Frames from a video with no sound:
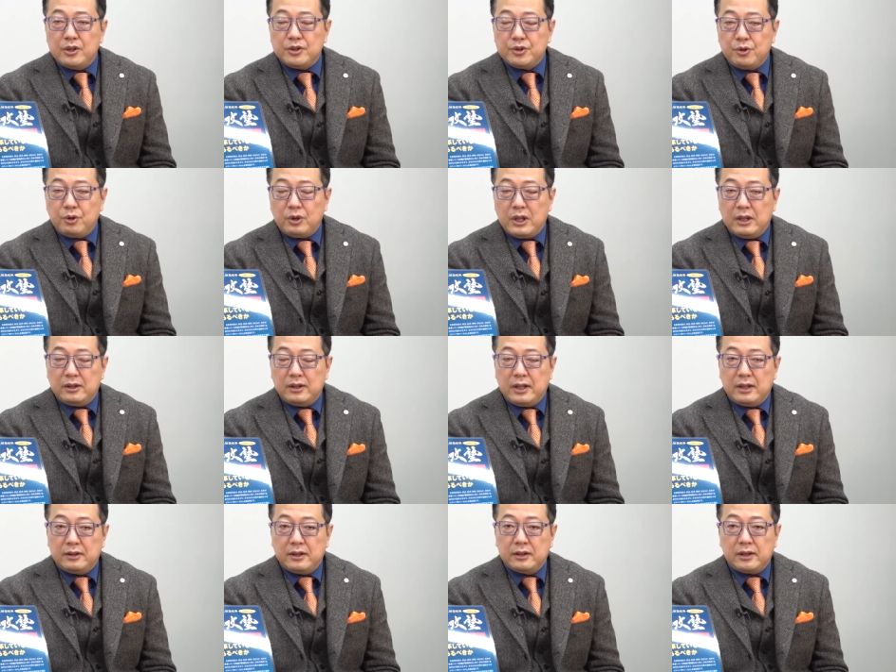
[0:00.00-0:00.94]
長官
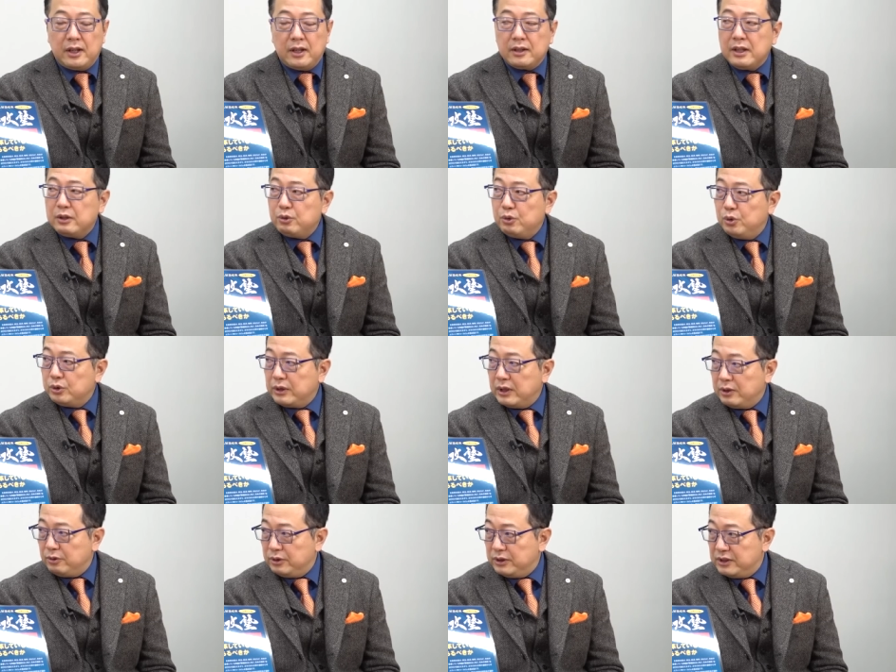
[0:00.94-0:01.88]
であった田中幸
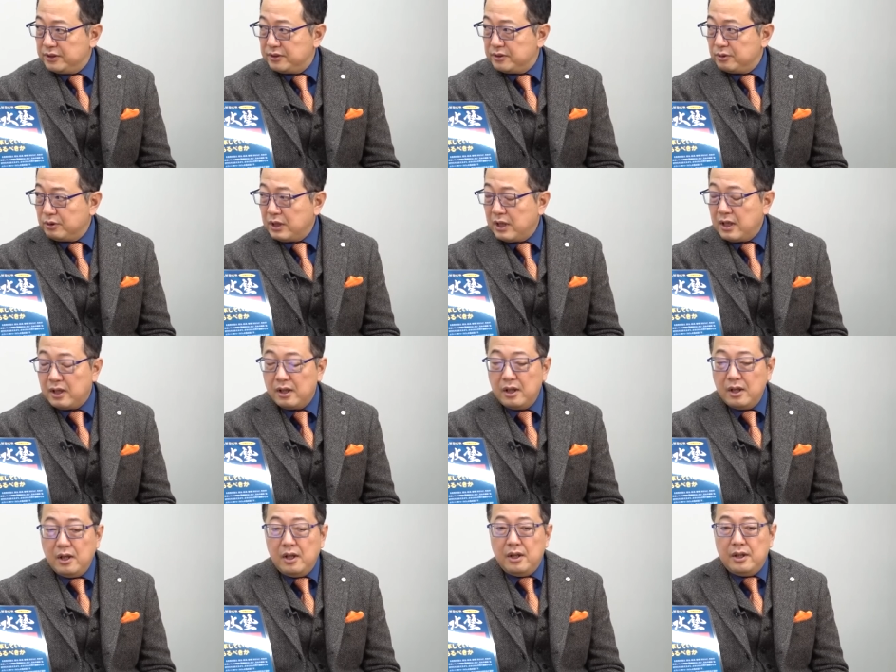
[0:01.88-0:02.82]
太郎ですとか、